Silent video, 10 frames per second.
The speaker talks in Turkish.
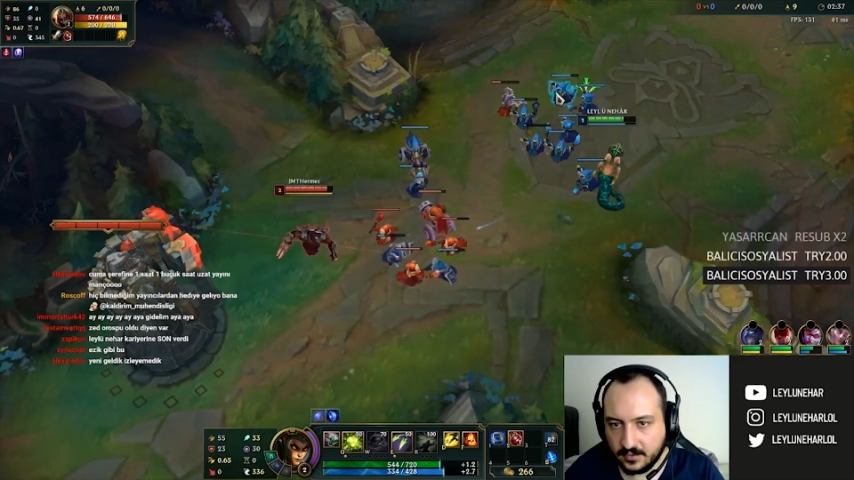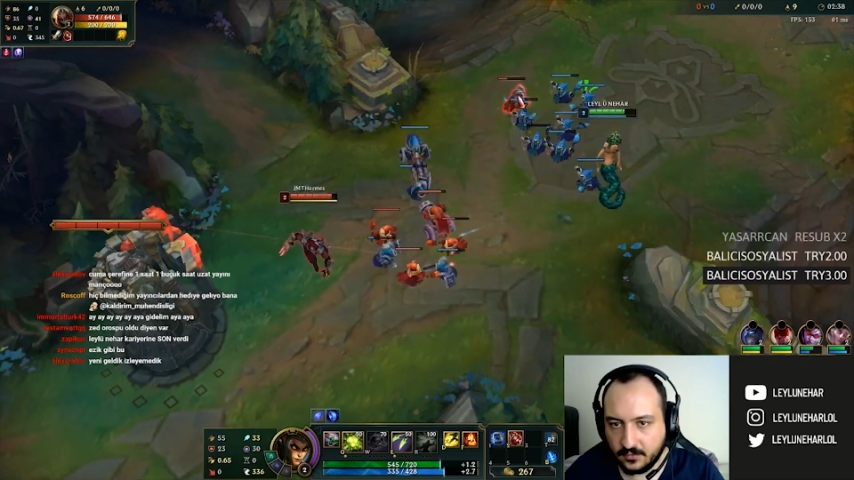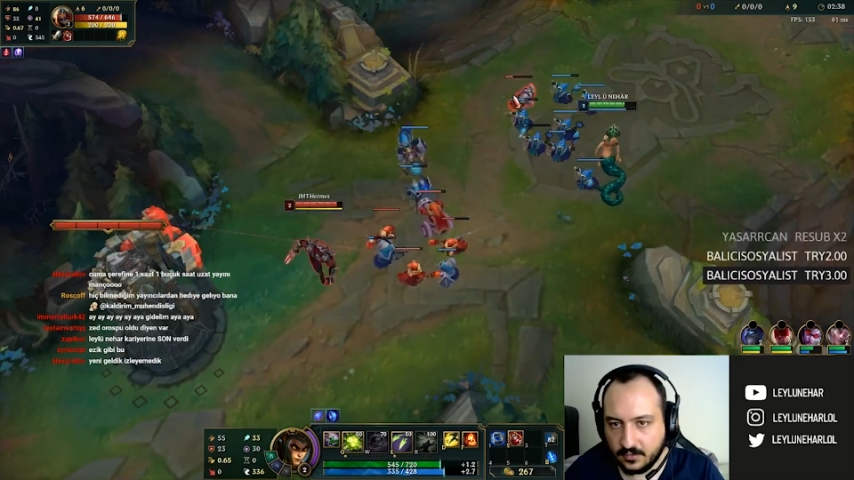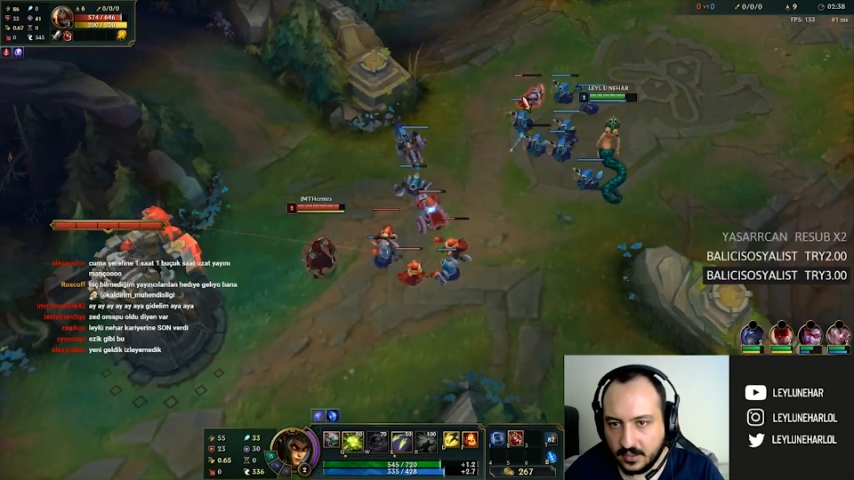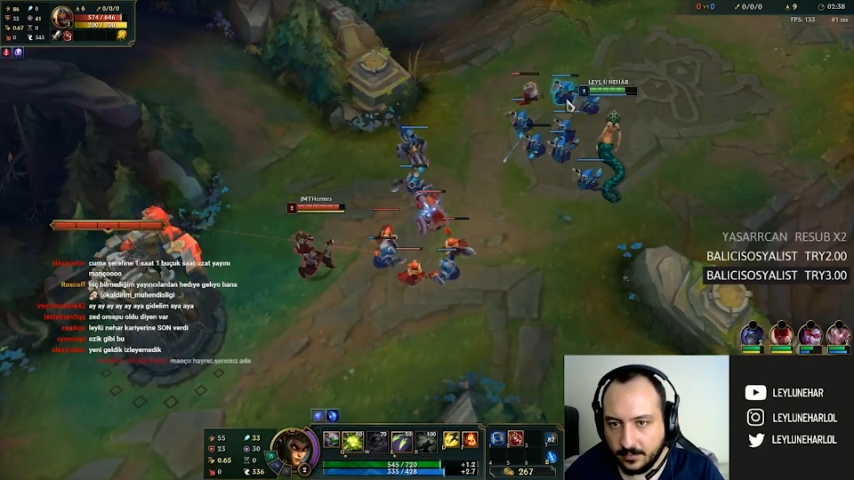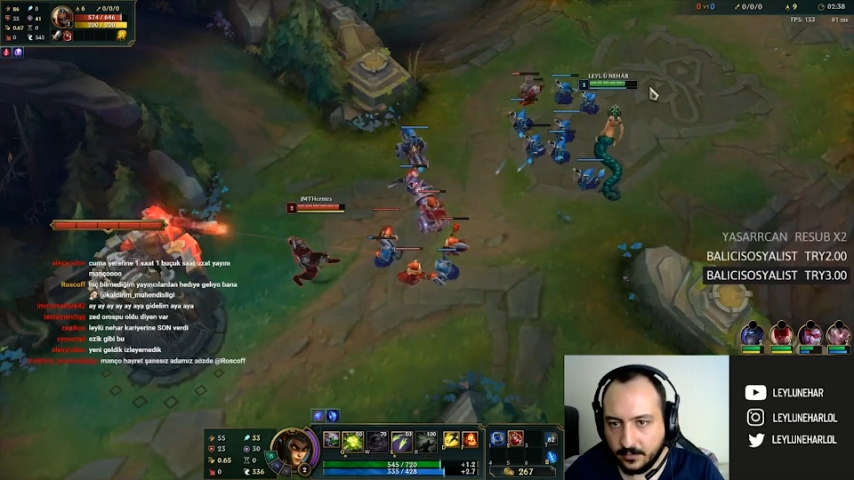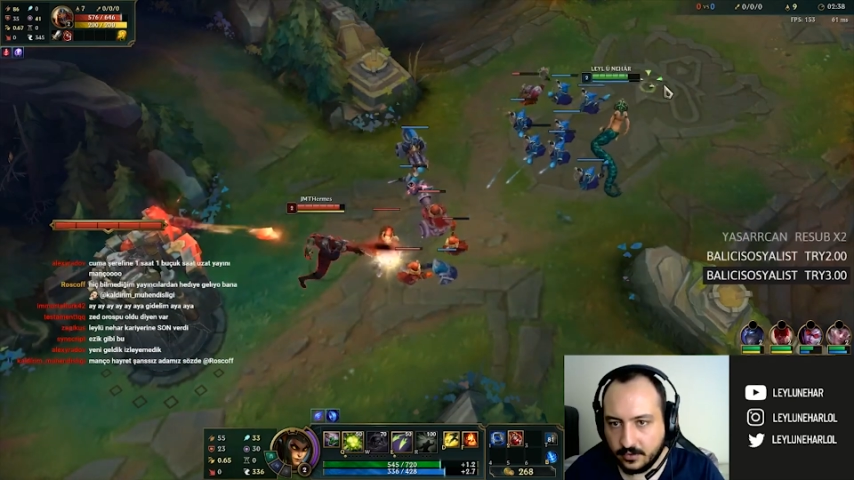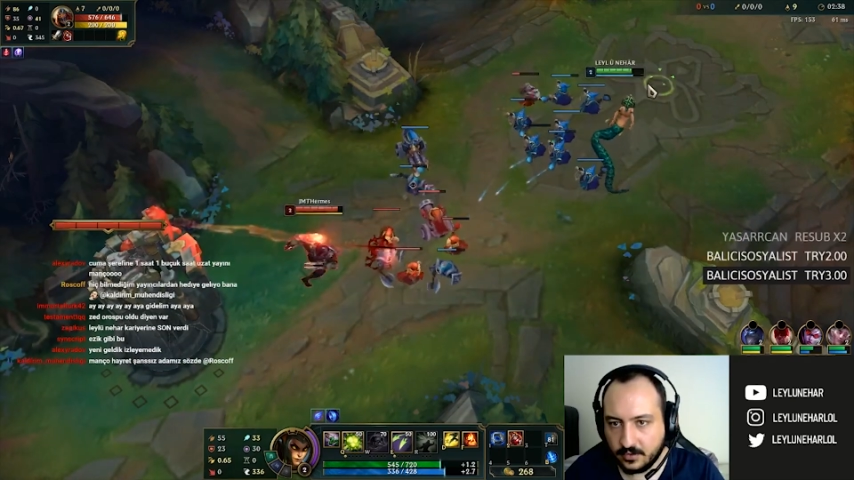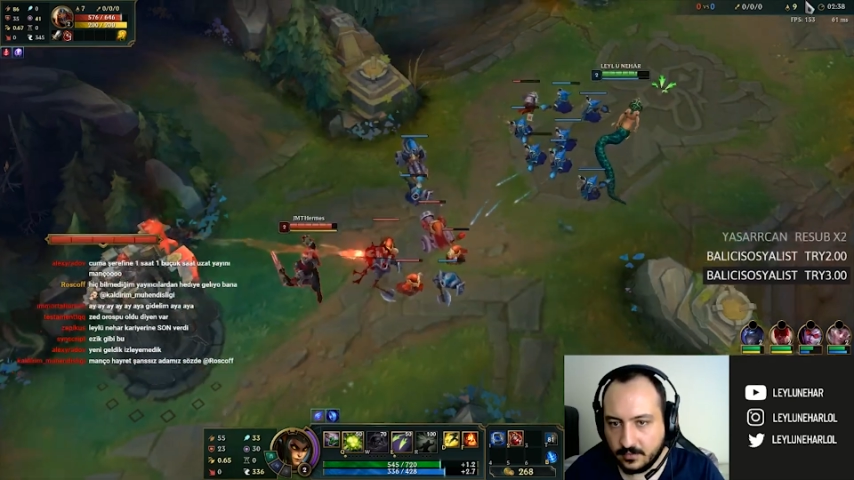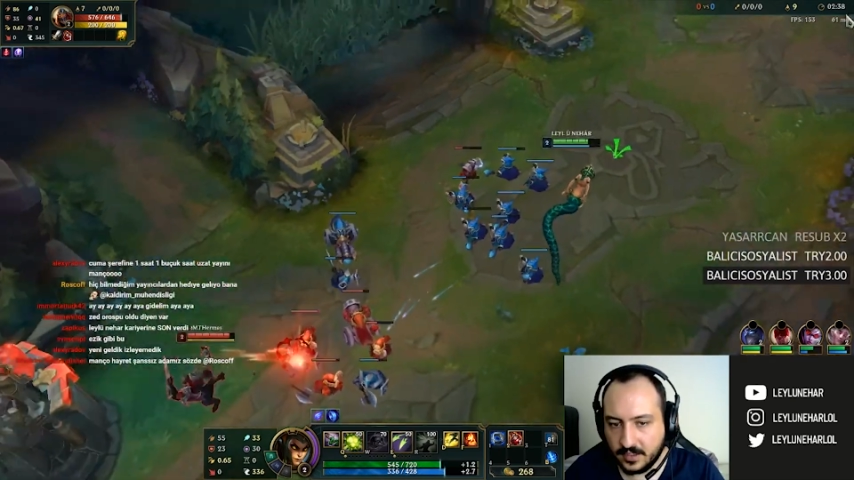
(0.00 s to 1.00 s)

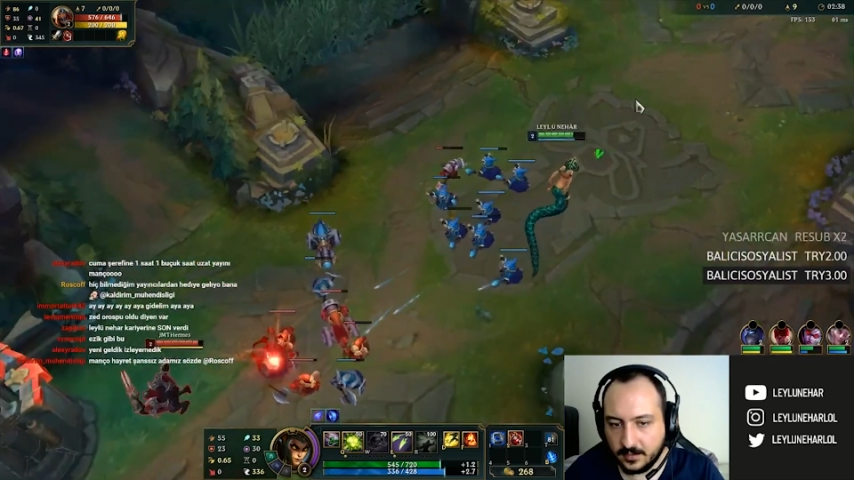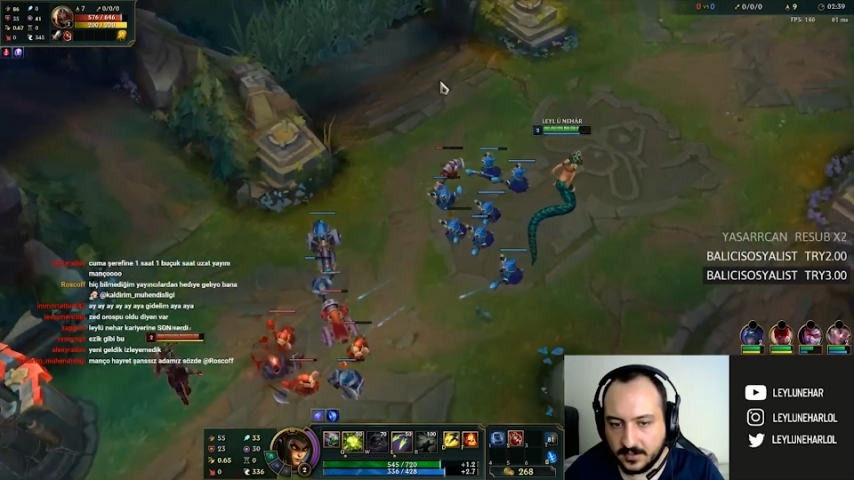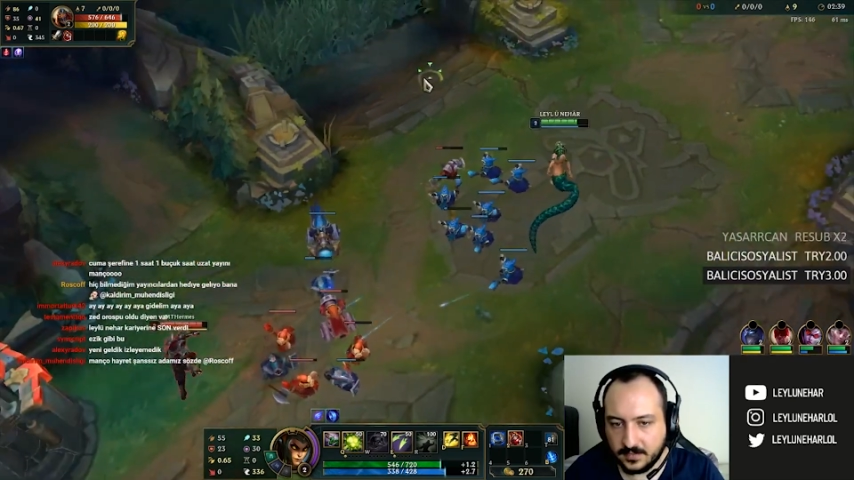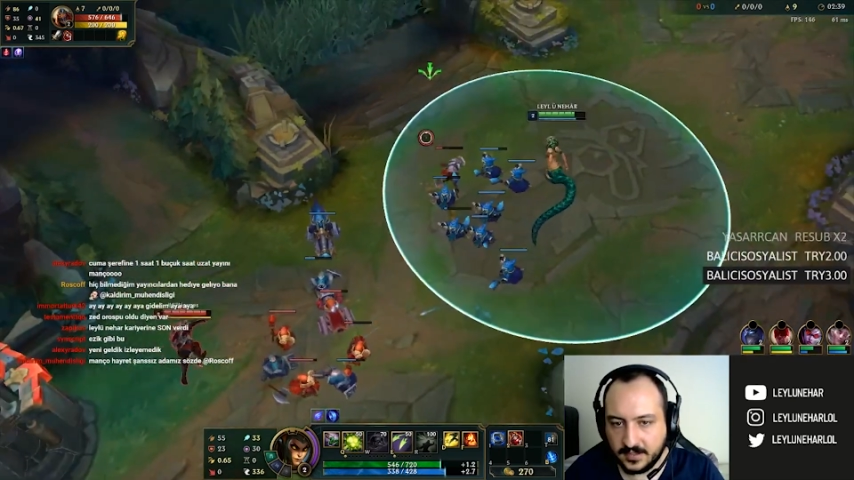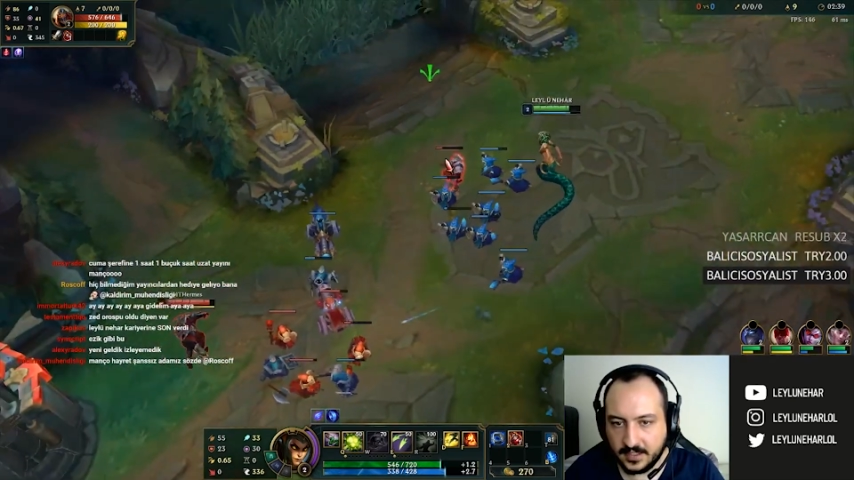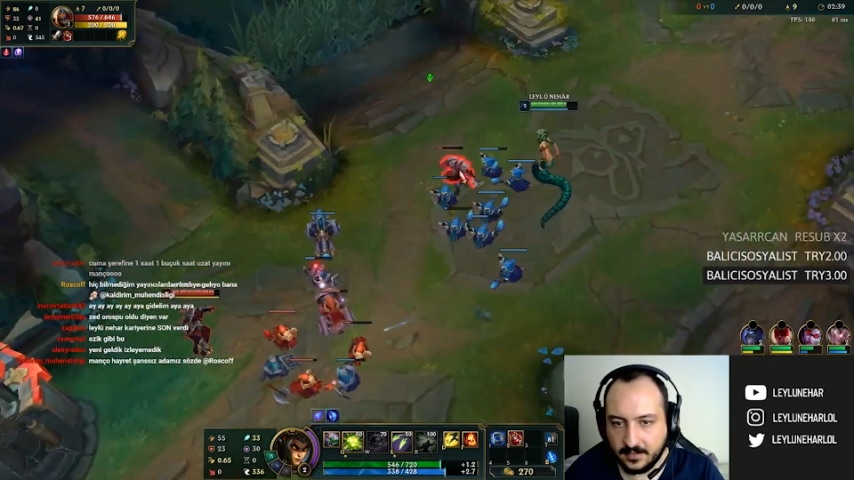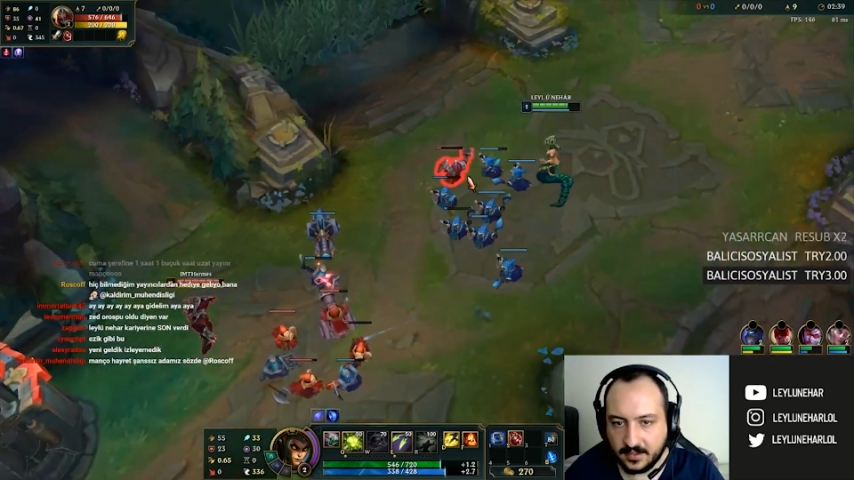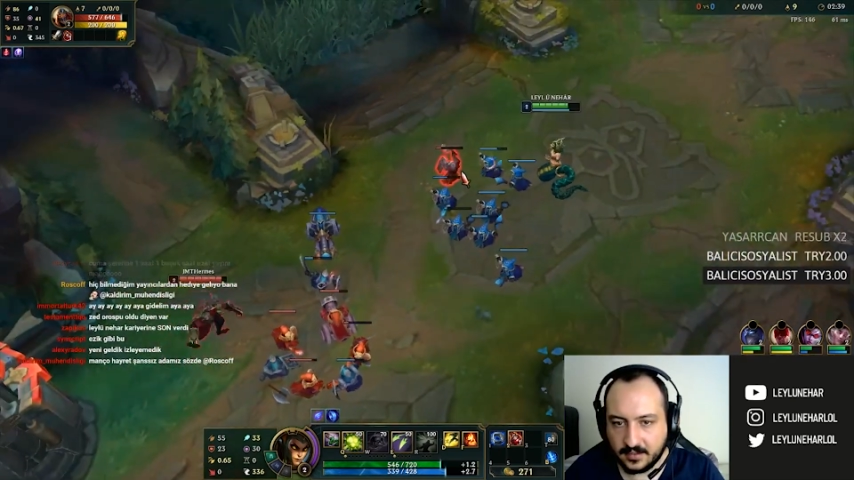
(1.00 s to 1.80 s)
kullanmıyoruz. Manamız bitebilir.